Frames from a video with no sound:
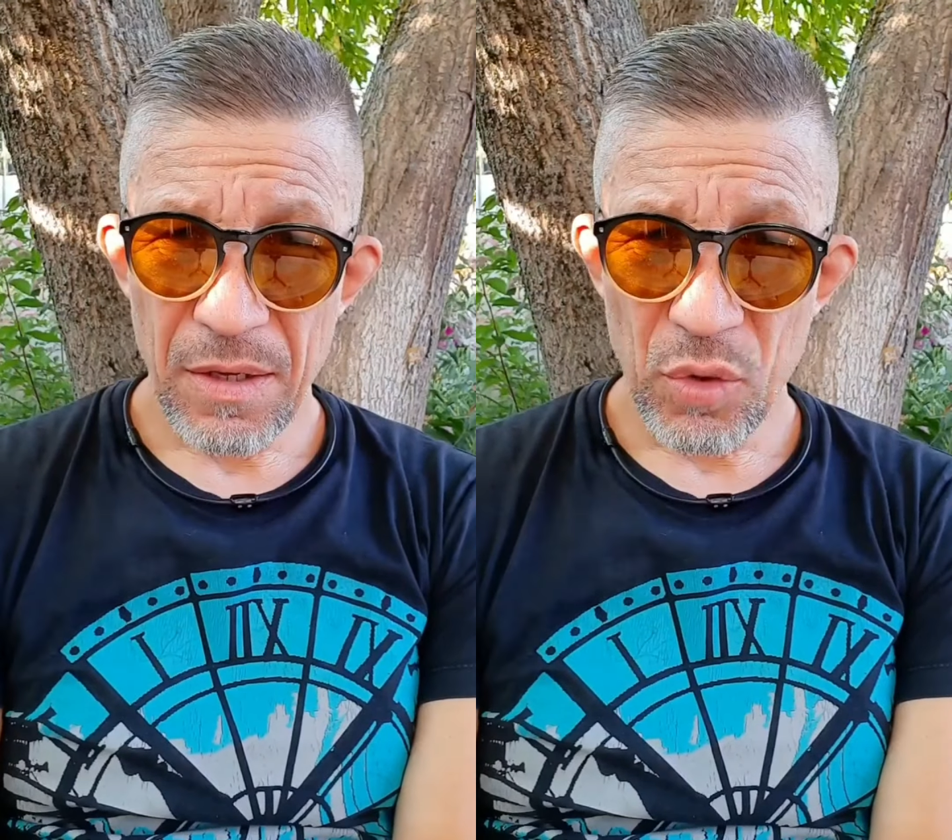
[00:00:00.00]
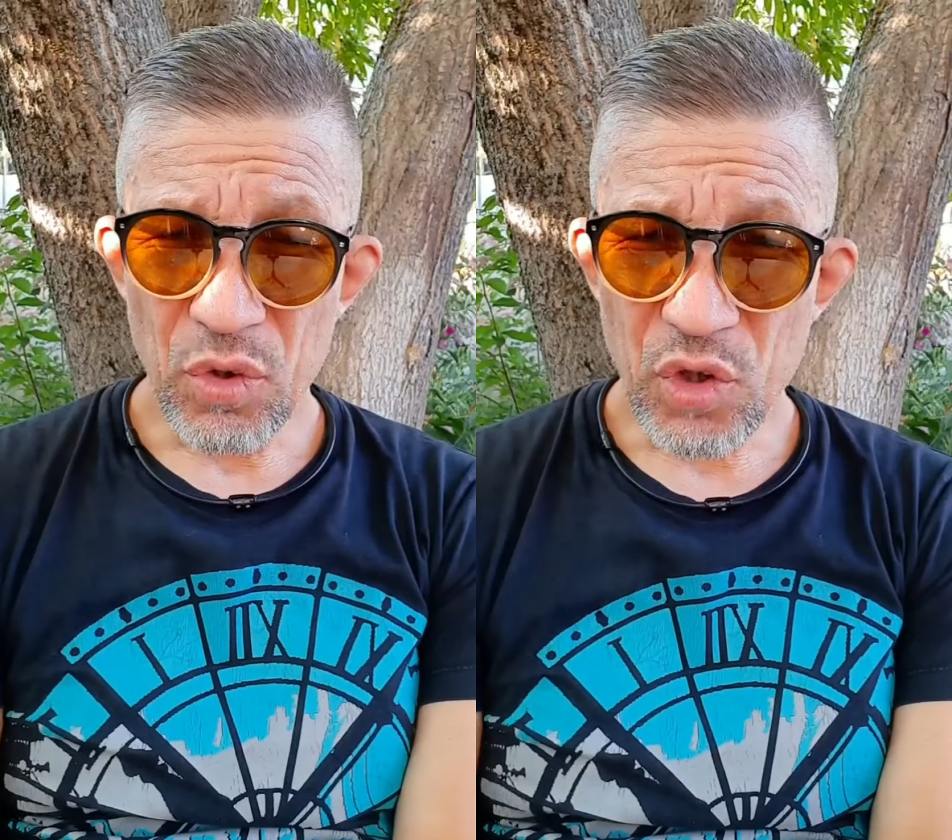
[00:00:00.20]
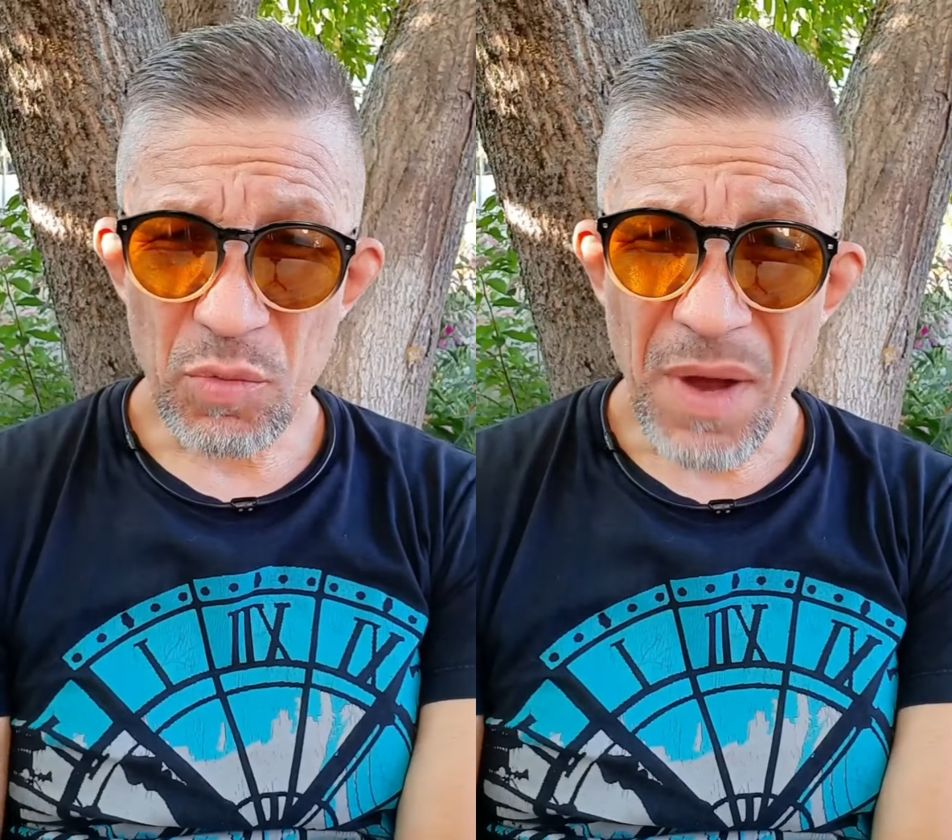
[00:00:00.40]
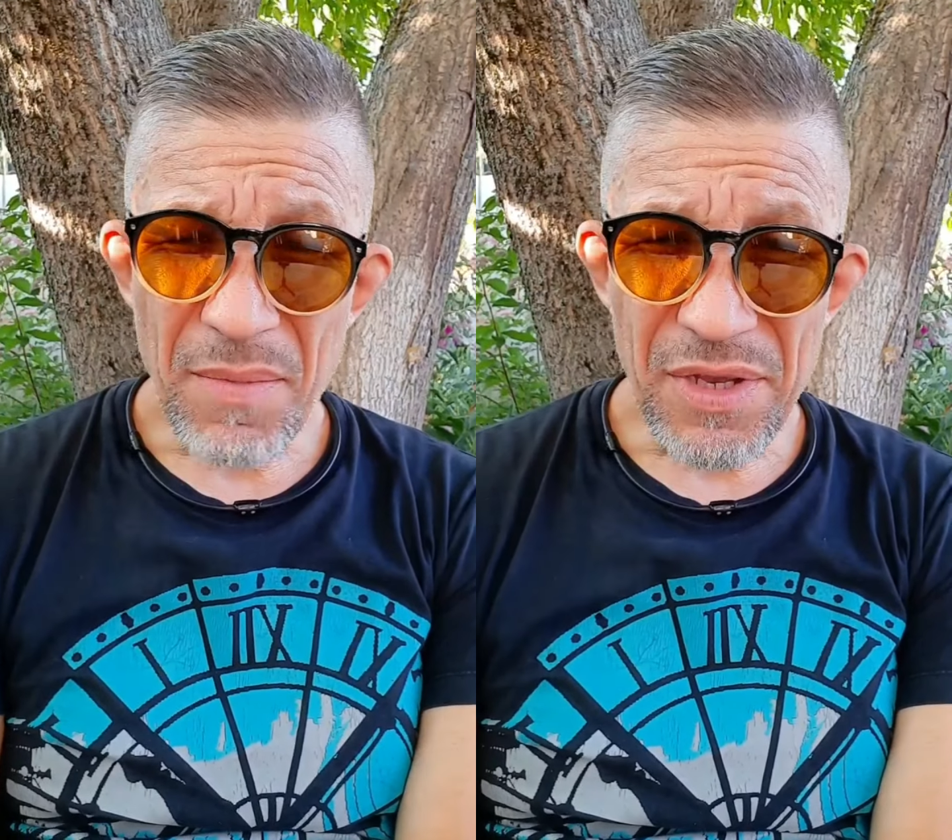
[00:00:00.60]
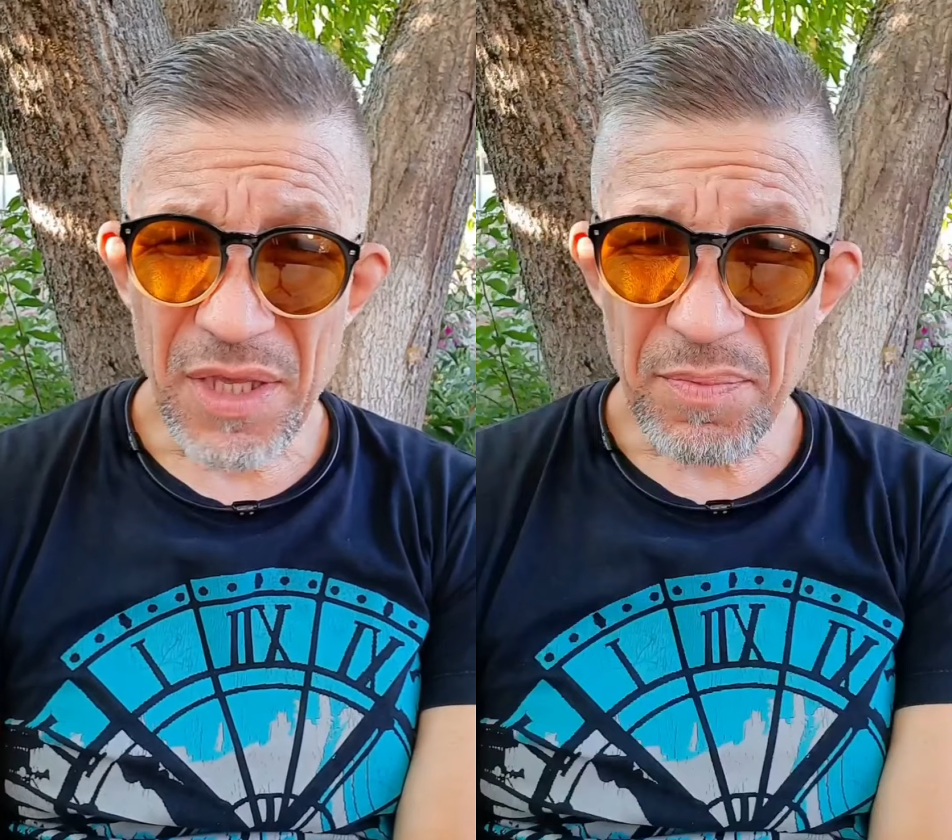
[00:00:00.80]
То, что
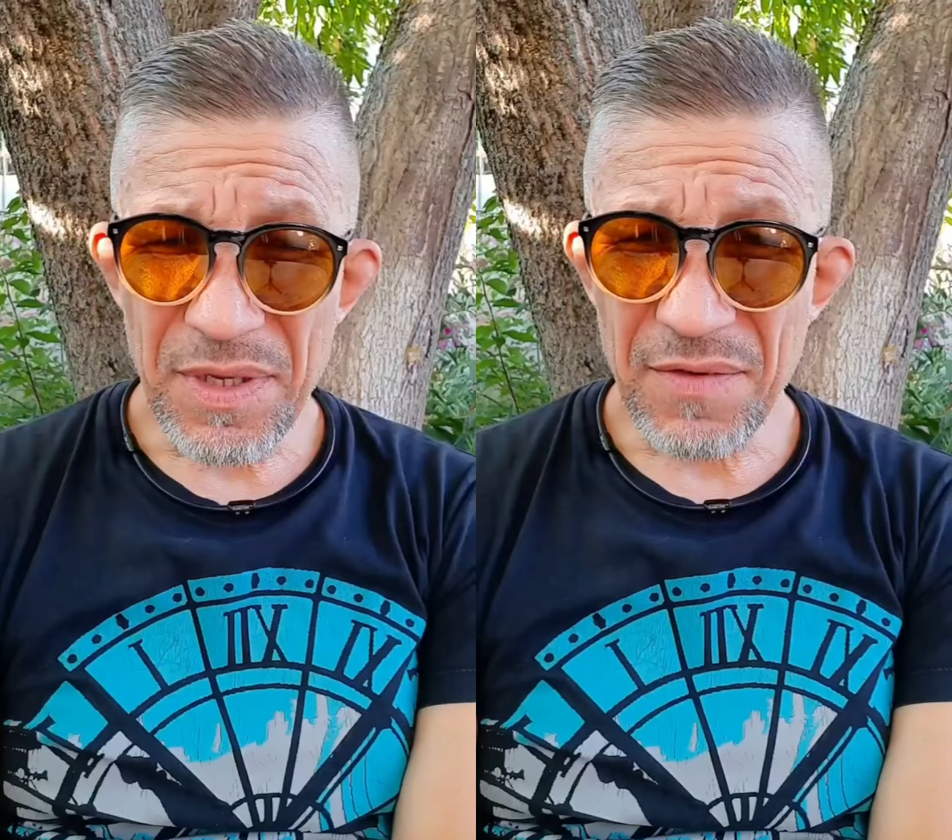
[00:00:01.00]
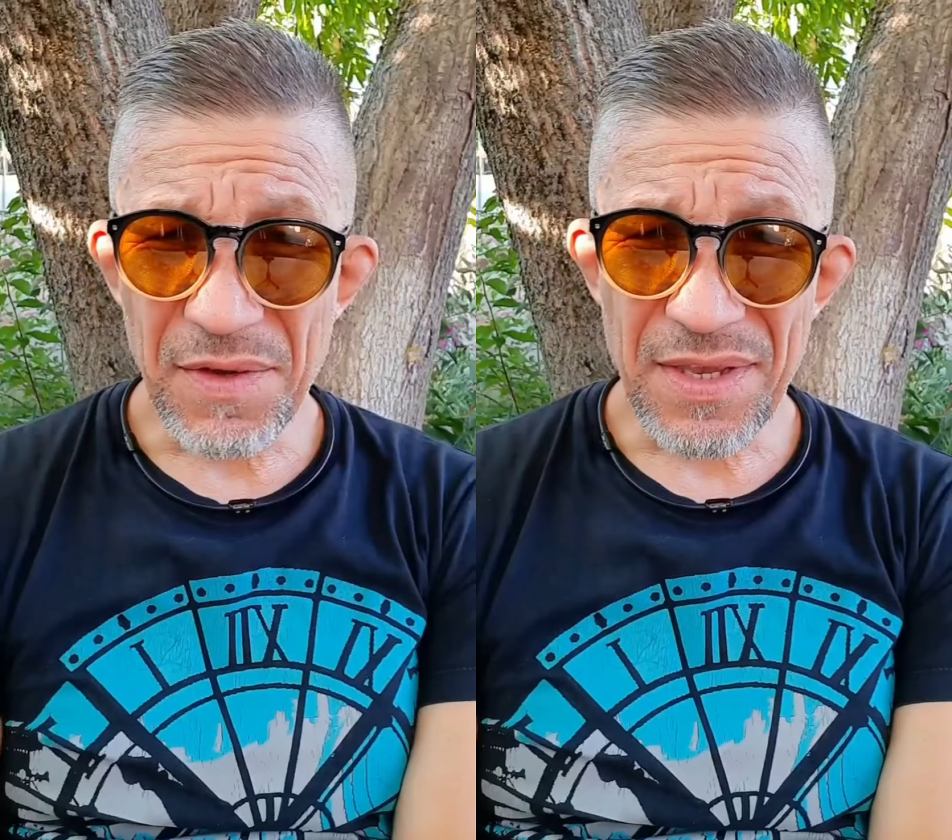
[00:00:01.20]
баба не испытывает